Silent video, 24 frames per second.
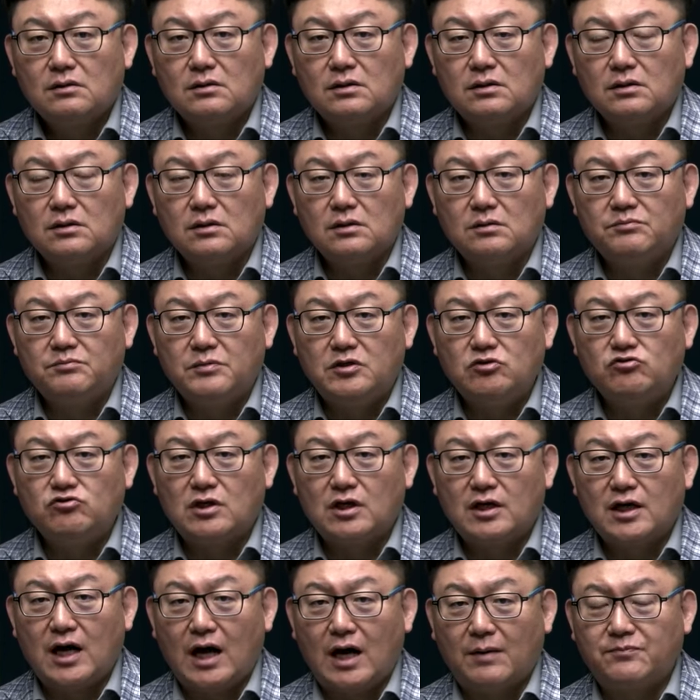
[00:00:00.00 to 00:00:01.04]
그
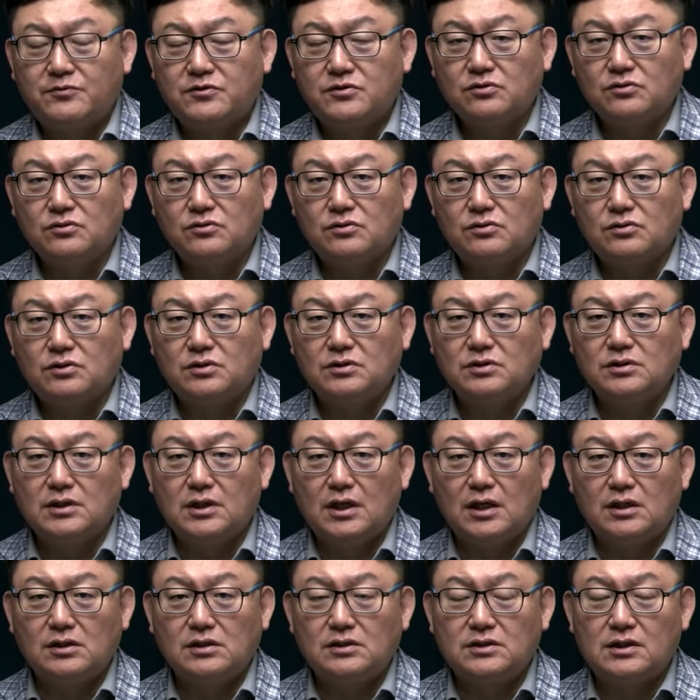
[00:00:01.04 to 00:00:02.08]
민주당의 압승으로
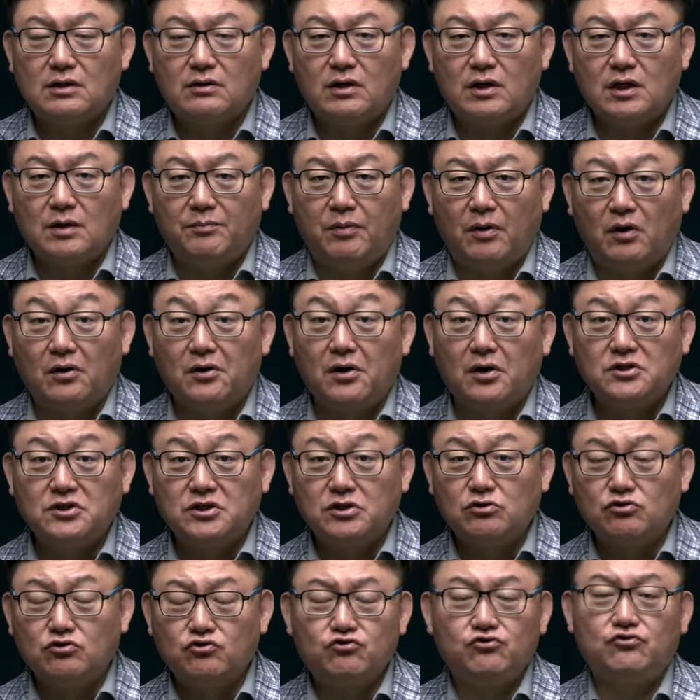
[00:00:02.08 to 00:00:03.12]
끝나는 상황이
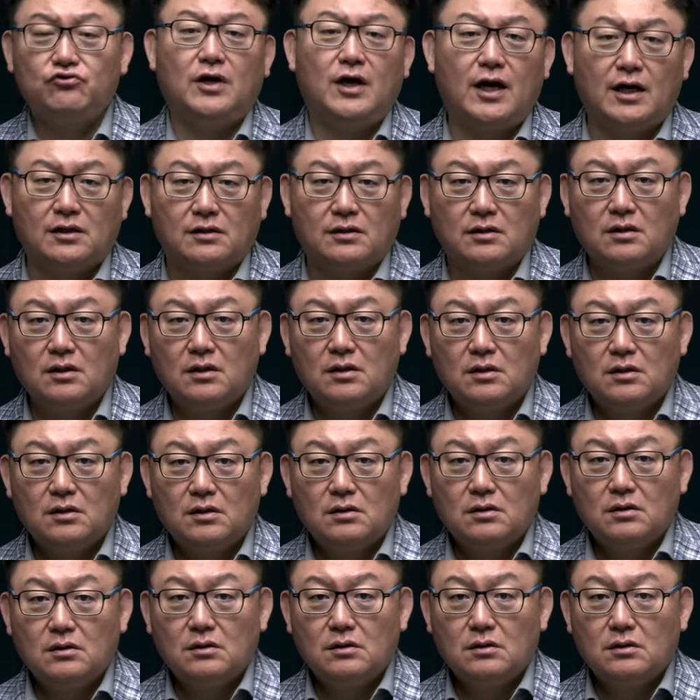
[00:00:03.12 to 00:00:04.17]
벌어지는 순간
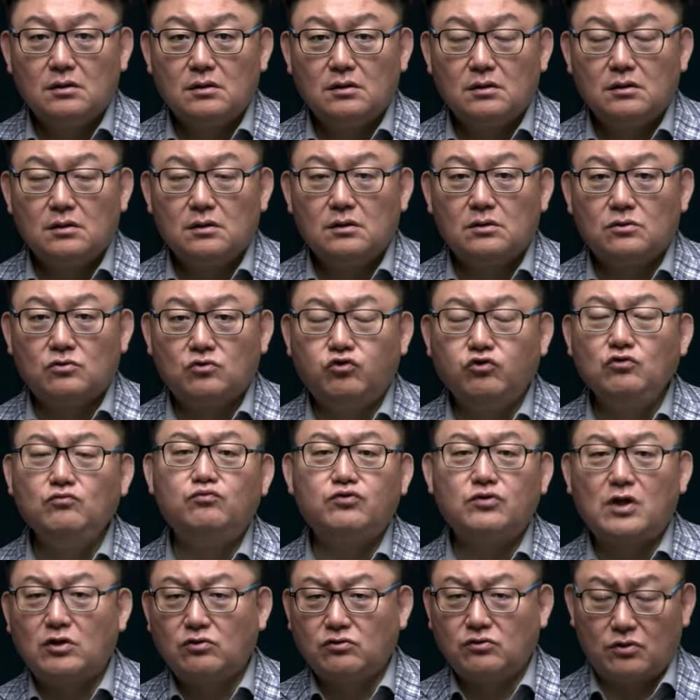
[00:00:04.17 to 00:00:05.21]

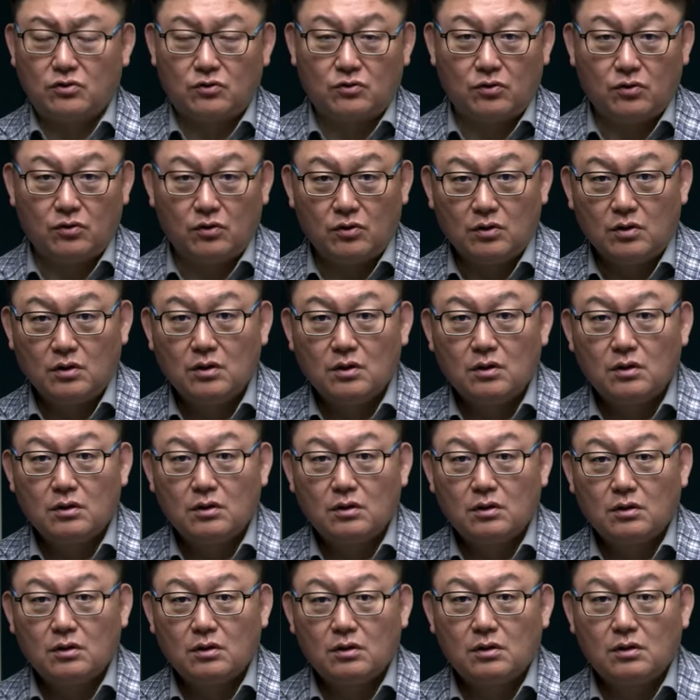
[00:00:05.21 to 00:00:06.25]
군부대도 그렇고
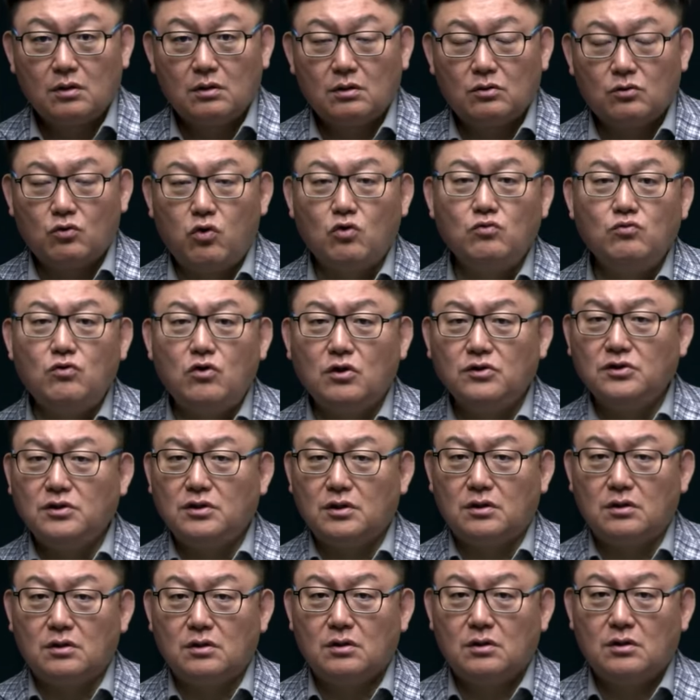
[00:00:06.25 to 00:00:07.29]

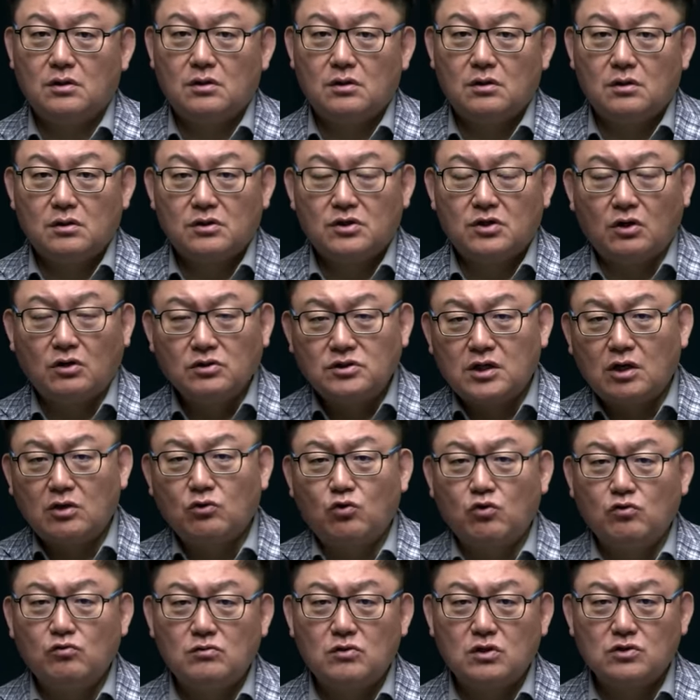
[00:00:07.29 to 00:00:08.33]
공무원들 경찰
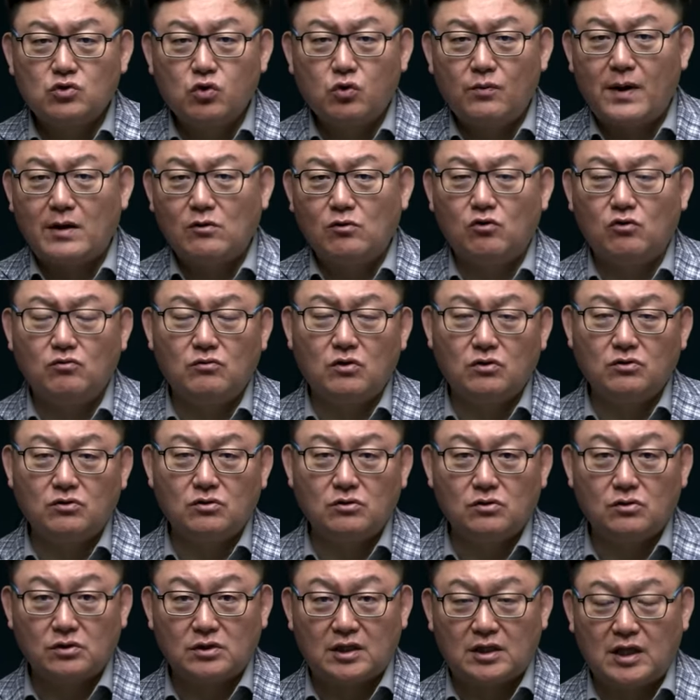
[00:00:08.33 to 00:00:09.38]
공무원 소방
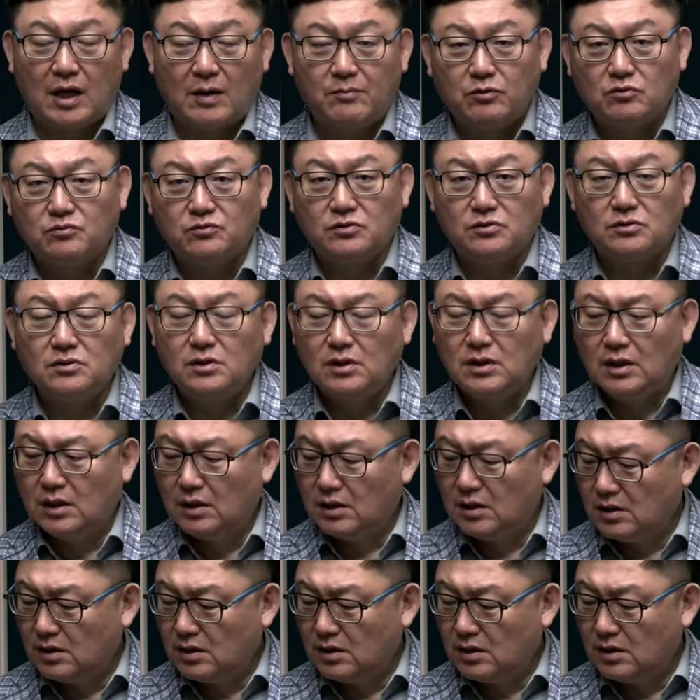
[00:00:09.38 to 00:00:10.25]
공무원들도 대부분